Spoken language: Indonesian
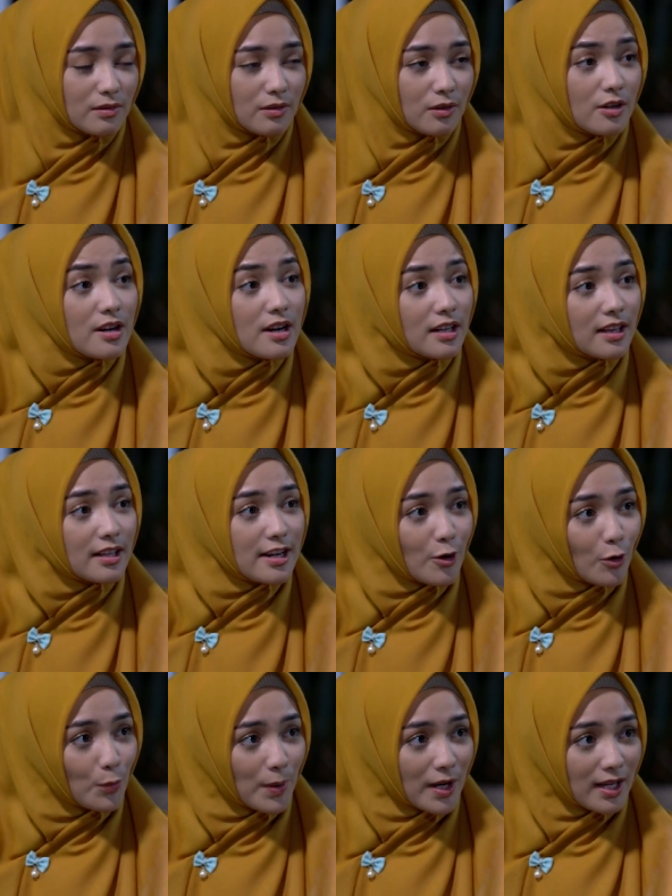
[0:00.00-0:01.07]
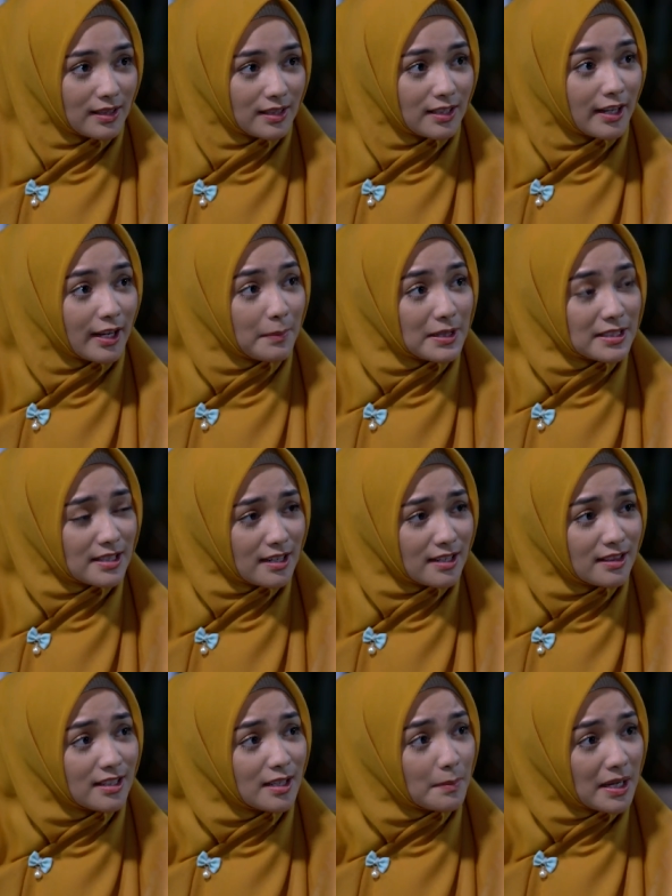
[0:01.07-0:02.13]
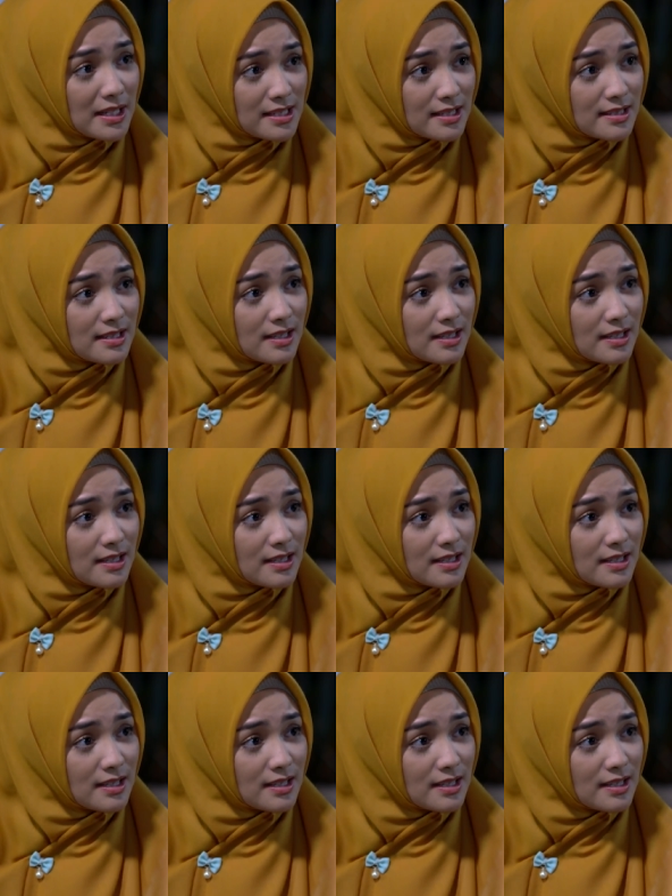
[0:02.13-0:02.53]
Kok dari tadi aku perhatiin kayak Mas Radit diem aja